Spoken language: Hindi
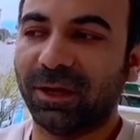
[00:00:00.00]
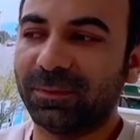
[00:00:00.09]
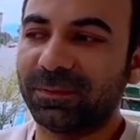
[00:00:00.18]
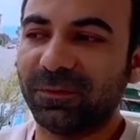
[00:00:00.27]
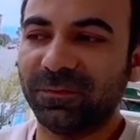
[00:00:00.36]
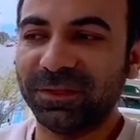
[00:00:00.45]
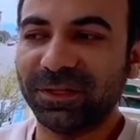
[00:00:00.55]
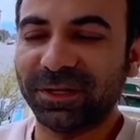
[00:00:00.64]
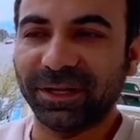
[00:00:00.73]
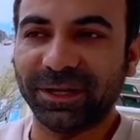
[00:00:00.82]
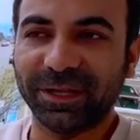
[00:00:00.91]
आप नबे दिन
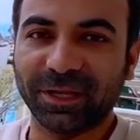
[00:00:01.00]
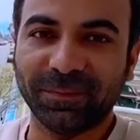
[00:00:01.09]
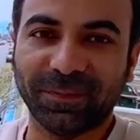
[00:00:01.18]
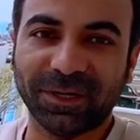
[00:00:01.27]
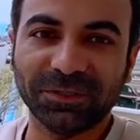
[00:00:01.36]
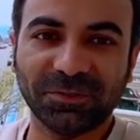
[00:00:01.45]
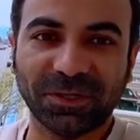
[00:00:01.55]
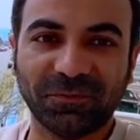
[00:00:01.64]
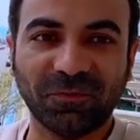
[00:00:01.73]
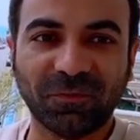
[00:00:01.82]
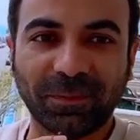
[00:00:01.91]
रहने के बाद जो है
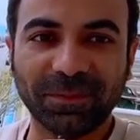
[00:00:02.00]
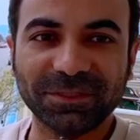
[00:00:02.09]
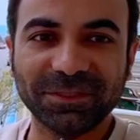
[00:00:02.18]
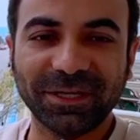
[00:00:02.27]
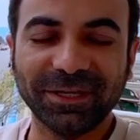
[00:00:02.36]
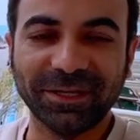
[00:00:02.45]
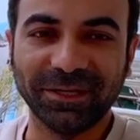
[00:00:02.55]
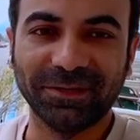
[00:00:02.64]
वो वापस जाएं